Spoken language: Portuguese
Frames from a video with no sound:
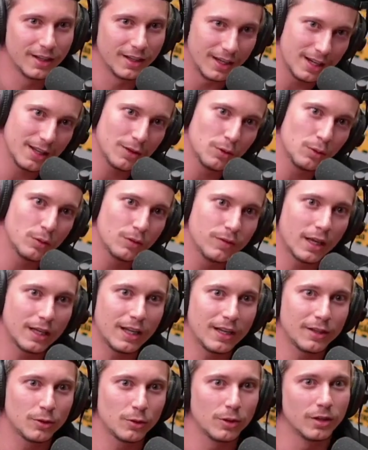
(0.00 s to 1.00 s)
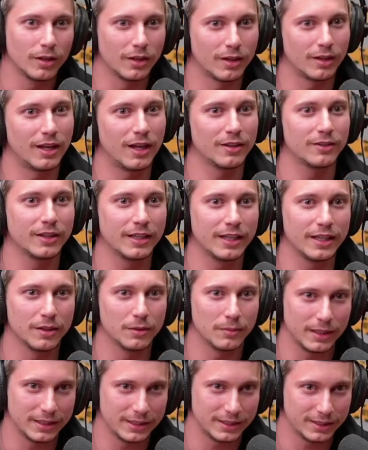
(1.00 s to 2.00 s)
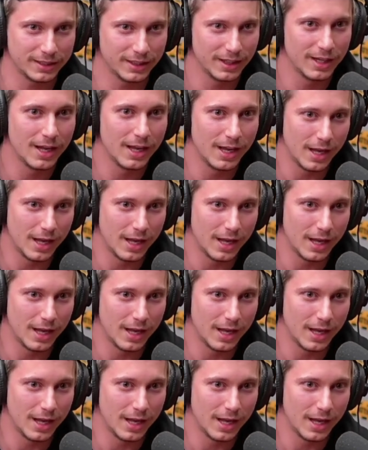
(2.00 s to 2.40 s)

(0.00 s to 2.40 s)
Ele é do governador, lá ah, no Rio, tá. mas.